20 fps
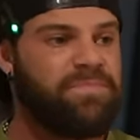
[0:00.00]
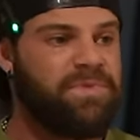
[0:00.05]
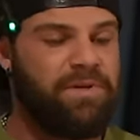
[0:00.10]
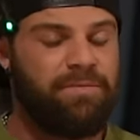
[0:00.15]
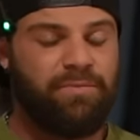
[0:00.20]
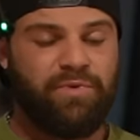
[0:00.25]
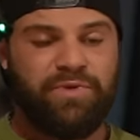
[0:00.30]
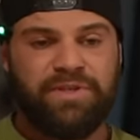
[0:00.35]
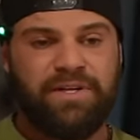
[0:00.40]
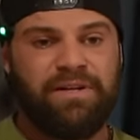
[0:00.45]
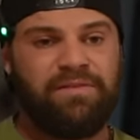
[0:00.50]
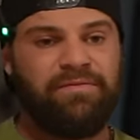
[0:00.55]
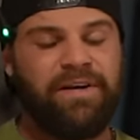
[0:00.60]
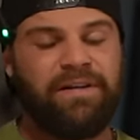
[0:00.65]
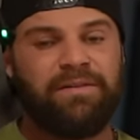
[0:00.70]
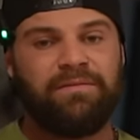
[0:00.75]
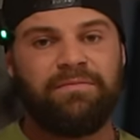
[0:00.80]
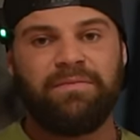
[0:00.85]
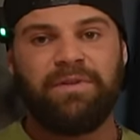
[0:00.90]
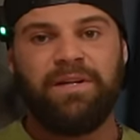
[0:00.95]
die Muskeln
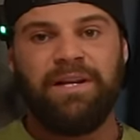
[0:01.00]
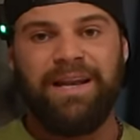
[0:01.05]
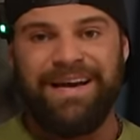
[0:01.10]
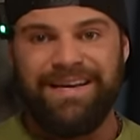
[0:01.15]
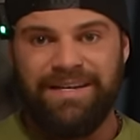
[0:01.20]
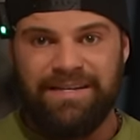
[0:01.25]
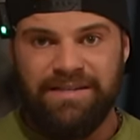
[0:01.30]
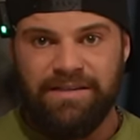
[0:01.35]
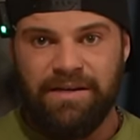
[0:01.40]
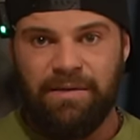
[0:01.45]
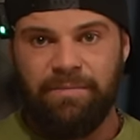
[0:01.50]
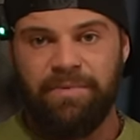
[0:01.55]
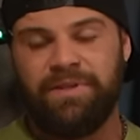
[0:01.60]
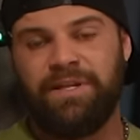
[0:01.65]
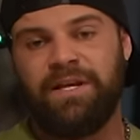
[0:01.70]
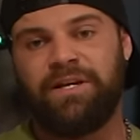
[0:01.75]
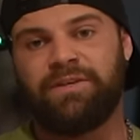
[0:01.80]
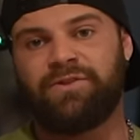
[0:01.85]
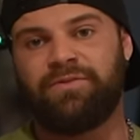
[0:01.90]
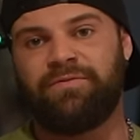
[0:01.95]
werden leichter
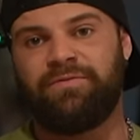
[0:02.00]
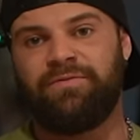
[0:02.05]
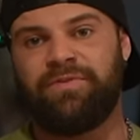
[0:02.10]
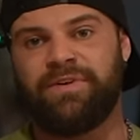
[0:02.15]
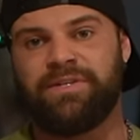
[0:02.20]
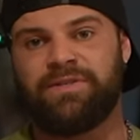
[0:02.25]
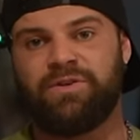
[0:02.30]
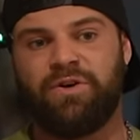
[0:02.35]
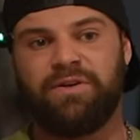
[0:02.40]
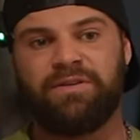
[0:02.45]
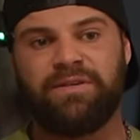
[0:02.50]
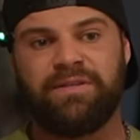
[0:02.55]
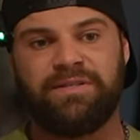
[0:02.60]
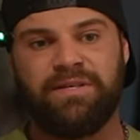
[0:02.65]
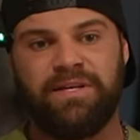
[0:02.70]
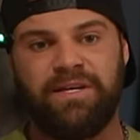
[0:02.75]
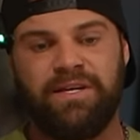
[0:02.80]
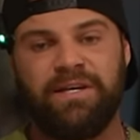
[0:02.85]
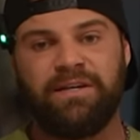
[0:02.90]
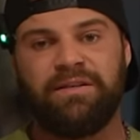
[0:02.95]
mit Nährstoffen versorgt, das
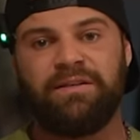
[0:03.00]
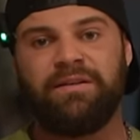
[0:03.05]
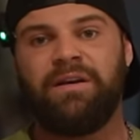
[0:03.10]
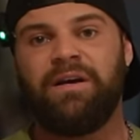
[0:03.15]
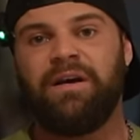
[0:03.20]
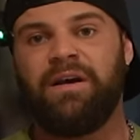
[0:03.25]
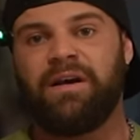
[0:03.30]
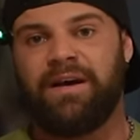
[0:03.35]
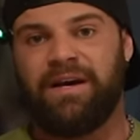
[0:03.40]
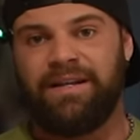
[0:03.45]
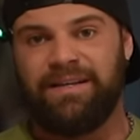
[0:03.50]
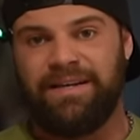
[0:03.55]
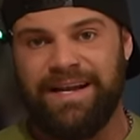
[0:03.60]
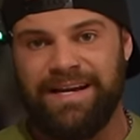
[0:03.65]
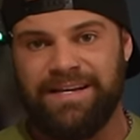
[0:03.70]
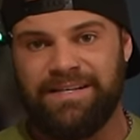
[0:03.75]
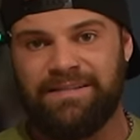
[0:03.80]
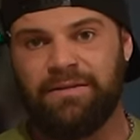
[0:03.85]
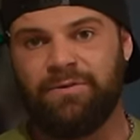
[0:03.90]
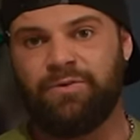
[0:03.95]
Gehirn kann
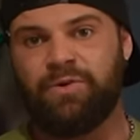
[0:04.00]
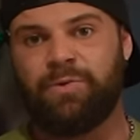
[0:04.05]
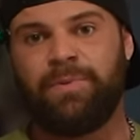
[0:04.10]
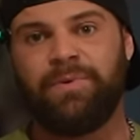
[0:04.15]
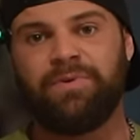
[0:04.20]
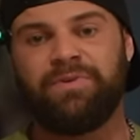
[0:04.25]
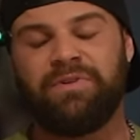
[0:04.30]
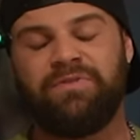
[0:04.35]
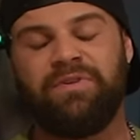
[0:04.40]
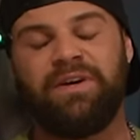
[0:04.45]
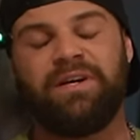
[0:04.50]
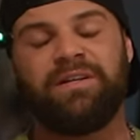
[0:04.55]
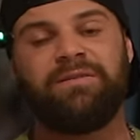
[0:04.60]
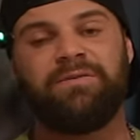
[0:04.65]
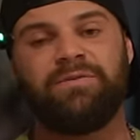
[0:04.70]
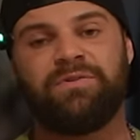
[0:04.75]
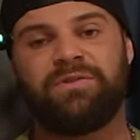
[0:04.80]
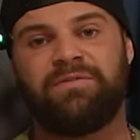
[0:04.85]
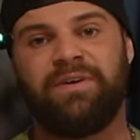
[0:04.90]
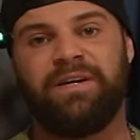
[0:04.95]
leichter durchblutet werden
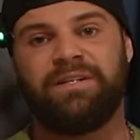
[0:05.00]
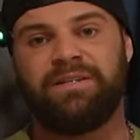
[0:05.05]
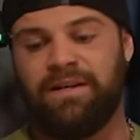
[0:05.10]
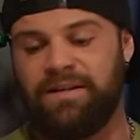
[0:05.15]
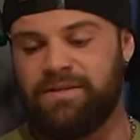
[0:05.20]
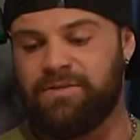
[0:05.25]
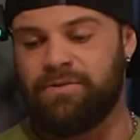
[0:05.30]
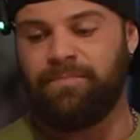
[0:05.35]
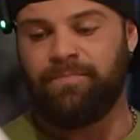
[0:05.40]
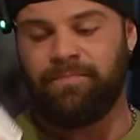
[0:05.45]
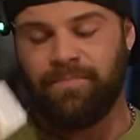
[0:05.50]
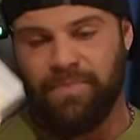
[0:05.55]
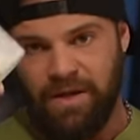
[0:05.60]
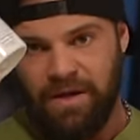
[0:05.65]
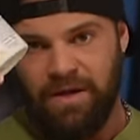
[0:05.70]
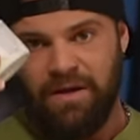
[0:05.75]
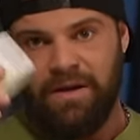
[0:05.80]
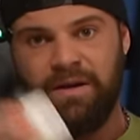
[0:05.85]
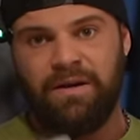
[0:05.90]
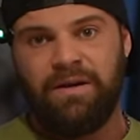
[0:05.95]
und so weiter. Also
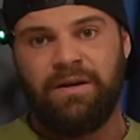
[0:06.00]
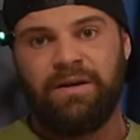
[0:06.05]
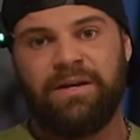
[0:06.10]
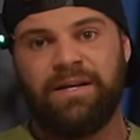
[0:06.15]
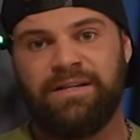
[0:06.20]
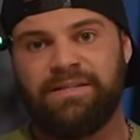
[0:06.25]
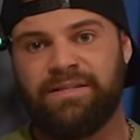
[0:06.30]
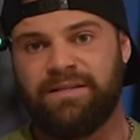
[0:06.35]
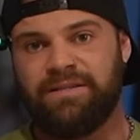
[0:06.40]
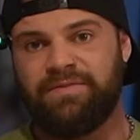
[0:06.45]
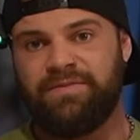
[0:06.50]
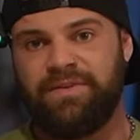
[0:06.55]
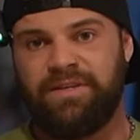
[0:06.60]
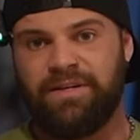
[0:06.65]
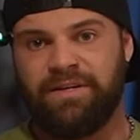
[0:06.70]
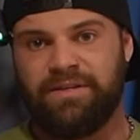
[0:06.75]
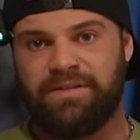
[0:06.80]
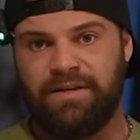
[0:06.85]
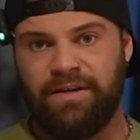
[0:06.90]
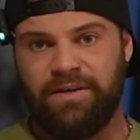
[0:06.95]
ganz, ganz
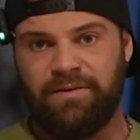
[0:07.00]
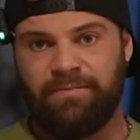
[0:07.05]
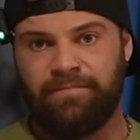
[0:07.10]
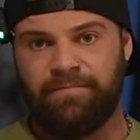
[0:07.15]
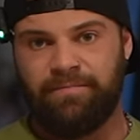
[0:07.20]
wichtiges Ding.